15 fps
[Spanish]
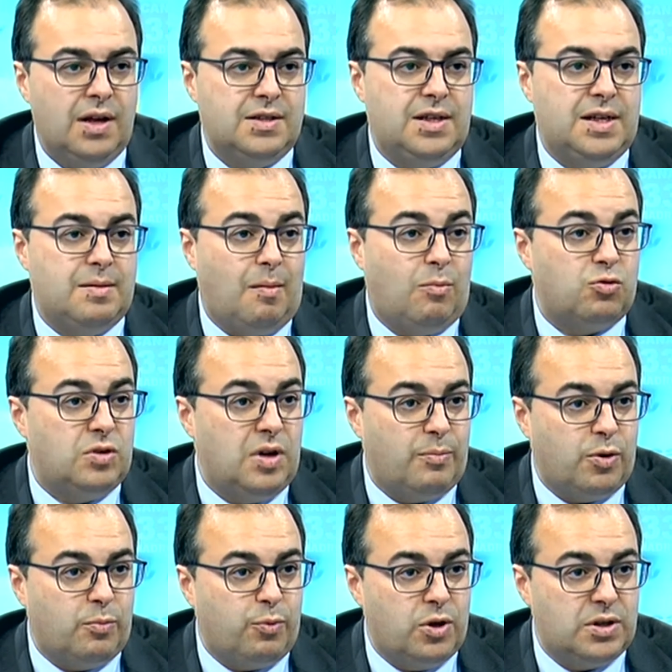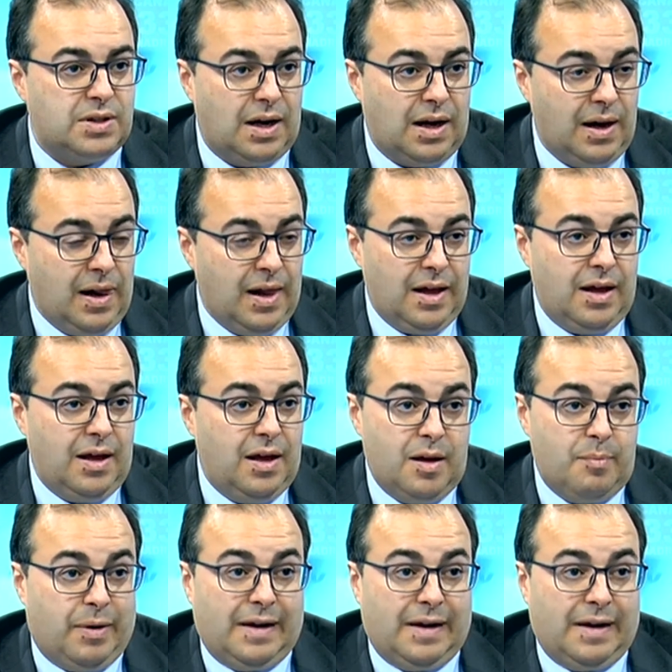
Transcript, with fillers: Si llevamos una propuesta eh,